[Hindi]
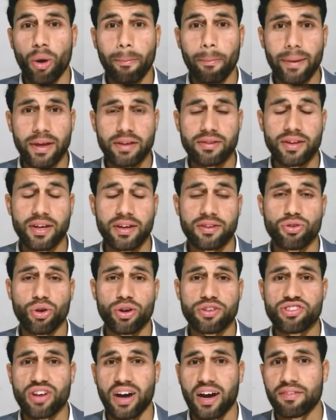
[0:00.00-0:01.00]
बेस ने जो
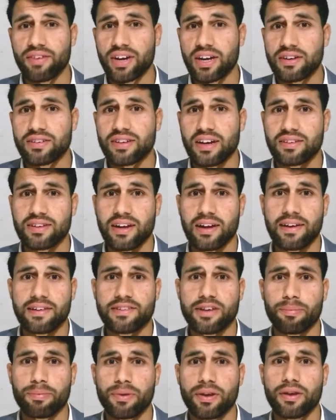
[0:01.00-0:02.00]
है चार विकेट हासिल की
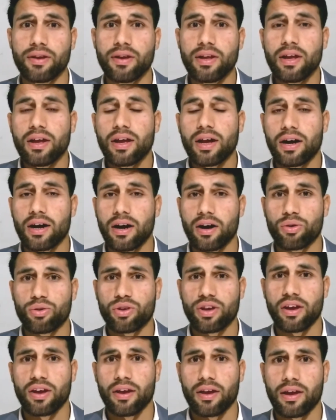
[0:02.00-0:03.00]
जबकि
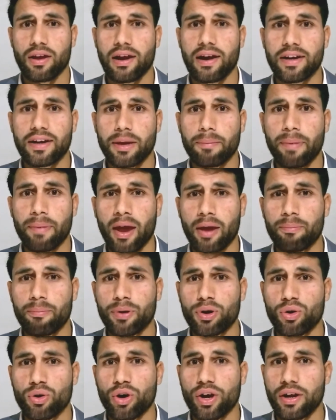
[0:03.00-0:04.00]
उनके इंग्लैंड के
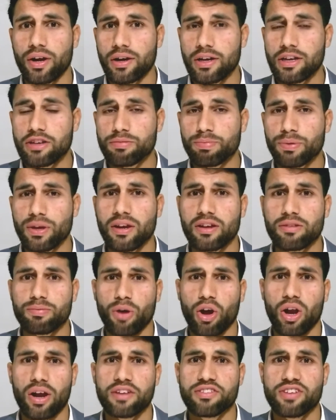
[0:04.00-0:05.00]
बैकबोन और एक्सपीरियंस
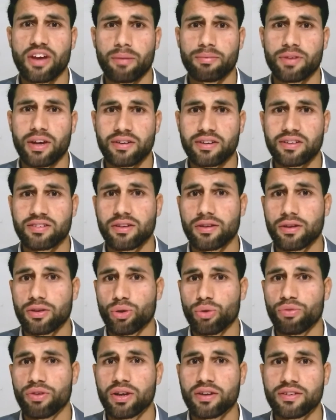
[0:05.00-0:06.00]
बॉलर जेम्स एंडरसन ने
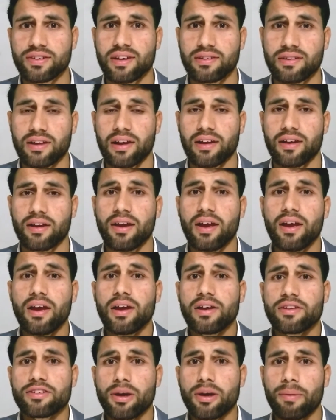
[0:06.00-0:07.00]
दो विकेट हासिल की
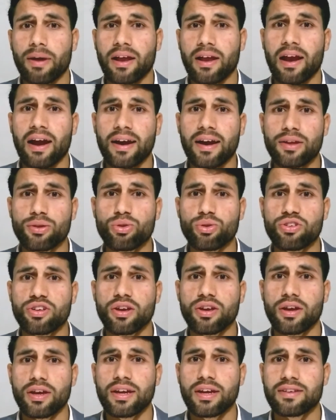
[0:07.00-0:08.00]
जब इंग्लैंड ने
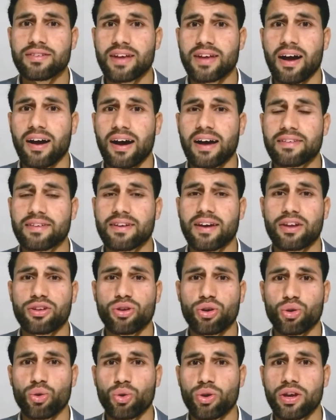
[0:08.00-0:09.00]
दूसरी इनिंग्स का आगाज किया
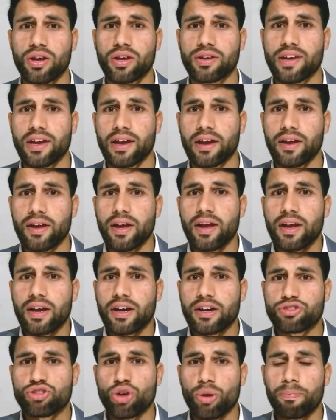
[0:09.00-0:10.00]
तो क्योंकि ये
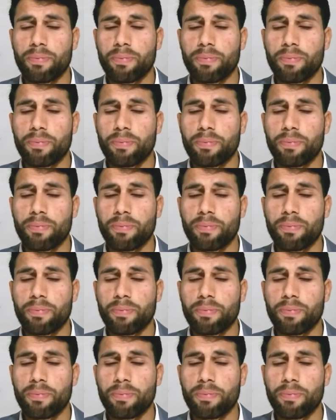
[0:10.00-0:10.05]
जो